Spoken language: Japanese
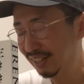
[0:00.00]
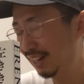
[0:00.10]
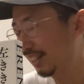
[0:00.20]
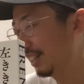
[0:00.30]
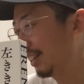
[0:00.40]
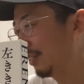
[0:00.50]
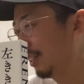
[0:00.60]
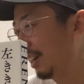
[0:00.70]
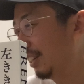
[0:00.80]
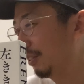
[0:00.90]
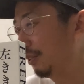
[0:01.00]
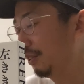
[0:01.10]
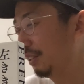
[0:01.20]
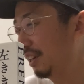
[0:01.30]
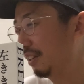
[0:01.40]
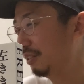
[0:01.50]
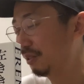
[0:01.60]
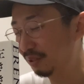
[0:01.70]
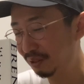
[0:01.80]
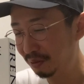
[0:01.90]
書きたくないというか、
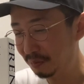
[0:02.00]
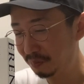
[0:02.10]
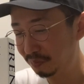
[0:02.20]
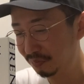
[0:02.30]
ちょっと、